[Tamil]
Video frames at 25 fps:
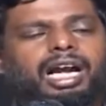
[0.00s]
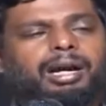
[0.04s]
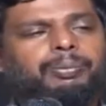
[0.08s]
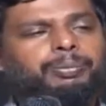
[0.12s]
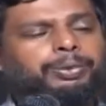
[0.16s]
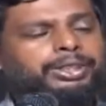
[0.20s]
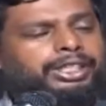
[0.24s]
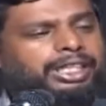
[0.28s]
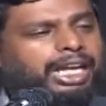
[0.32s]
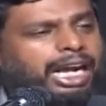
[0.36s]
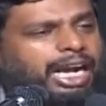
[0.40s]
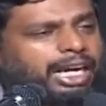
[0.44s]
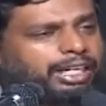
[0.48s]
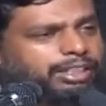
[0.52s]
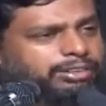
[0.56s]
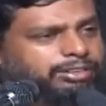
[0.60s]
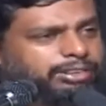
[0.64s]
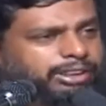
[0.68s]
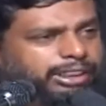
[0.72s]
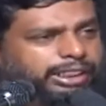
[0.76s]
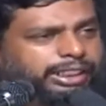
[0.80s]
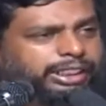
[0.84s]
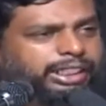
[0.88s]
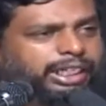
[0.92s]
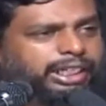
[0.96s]
அப்படியே
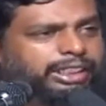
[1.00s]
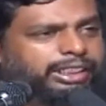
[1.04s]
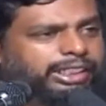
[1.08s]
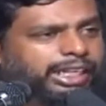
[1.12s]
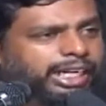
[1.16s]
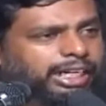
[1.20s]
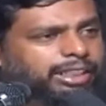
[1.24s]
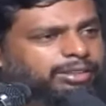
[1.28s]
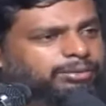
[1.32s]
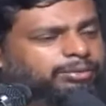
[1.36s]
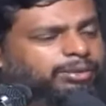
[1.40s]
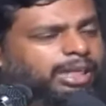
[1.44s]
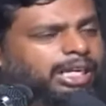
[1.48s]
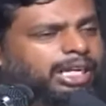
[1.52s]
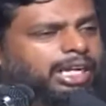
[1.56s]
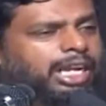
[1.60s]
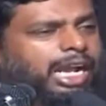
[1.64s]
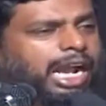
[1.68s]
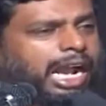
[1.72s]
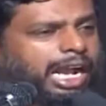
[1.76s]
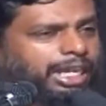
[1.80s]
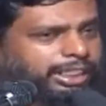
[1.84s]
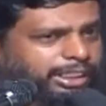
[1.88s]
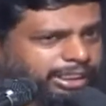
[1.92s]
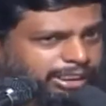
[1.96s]
ஆலோசனை கேட்டாலும்
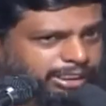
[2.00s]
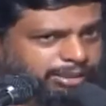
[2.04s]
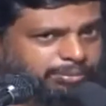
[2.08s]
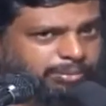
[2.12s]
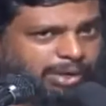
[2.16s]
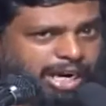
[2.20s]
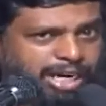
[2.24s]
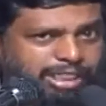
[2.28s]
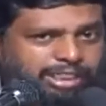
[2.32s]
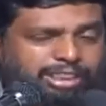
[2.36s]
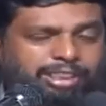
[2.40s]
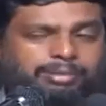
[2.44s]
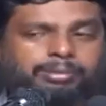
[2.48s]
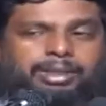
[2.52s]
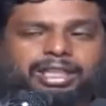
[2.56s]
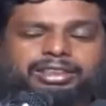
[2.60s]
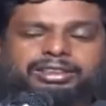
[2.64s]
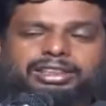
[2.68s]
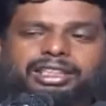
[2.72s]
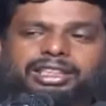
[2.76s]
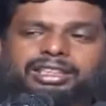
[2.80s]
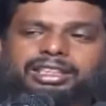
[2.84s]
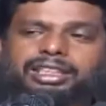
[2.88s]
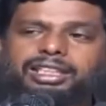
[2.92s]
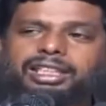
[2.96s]
அதற்கு மாற்றமாக
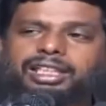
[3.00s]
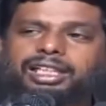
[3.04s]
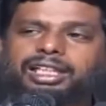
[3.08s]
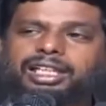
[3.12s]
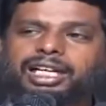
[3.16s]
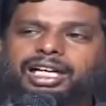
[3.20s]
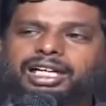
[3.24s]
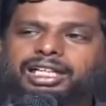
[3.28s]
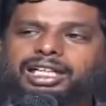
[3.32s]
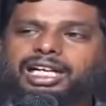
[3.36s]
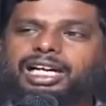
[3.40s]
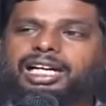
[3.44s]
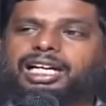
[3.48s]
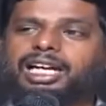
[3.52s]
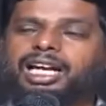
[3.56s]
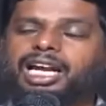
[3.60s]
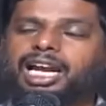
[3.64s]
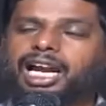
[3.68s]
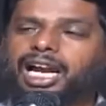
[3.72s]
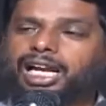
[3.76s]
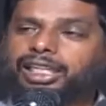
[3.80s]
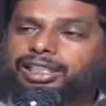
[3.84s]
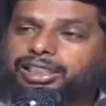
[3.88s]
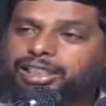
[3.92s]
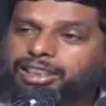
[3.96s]
செய்தீர்களே ஆனால்
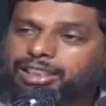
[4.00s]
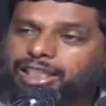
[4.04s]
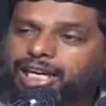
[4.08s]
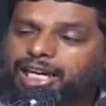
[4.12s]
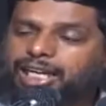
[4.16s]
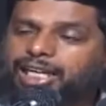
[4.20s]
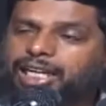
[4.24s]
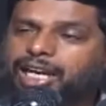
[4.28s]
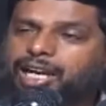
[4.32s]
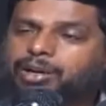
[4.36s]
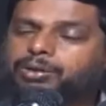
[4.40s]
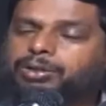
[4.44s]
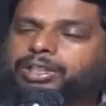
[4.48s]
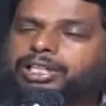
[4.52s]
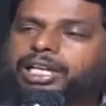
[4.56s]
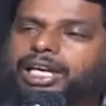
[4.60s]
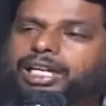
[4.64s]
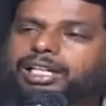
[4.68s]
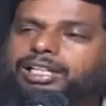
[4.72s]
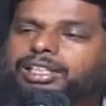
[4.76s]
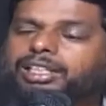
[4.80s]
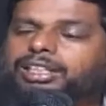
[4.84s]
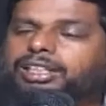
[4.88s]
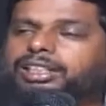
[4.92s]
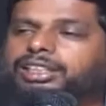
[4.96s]
அதில் தான் அல்லாவுடைய
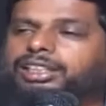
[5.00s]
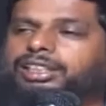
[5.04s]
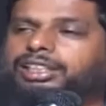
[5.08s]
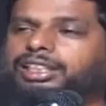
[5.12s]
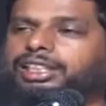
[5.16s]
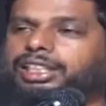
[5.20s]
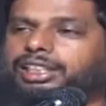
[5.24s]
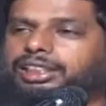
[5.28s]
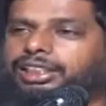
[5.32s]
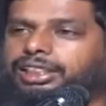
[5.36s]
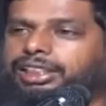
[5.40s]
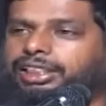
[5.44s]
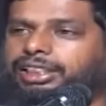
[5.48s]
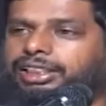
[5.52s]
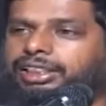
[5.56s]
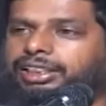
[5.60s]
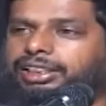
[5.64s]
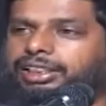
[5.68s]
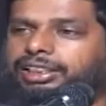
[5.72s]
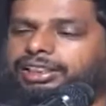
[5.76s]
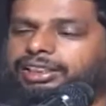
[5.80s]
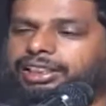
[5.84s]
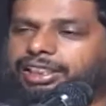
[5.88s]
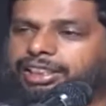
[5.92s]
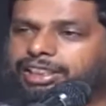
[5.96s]
அருள் இருக்கிறது
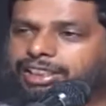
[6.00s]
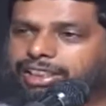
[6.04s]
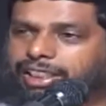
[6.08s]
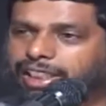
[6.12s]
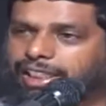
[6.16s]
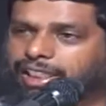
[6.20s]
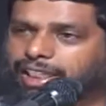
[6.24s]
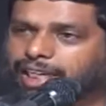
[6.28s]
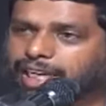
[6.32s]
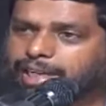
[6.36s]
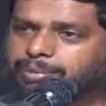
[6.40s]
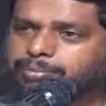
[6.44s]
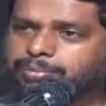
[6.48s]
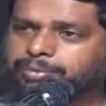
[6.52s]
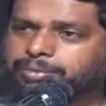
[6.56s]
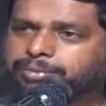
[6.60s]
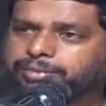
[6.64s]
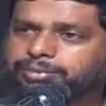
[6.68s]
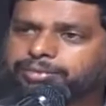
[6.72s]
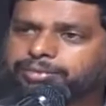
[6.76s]
என்றெல்லாம்